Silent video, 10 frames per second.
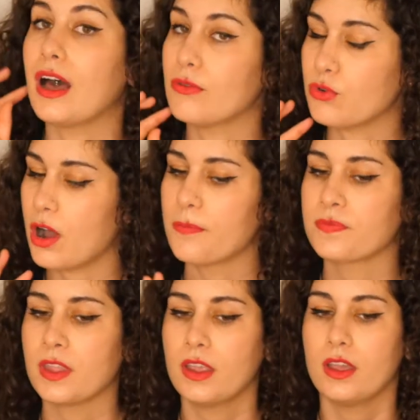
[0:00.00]
avoir.
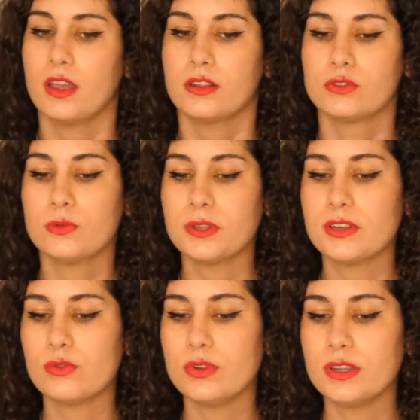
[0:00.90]
Demande
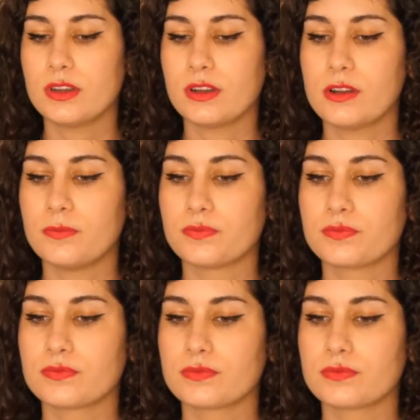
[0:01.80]
à lui euh,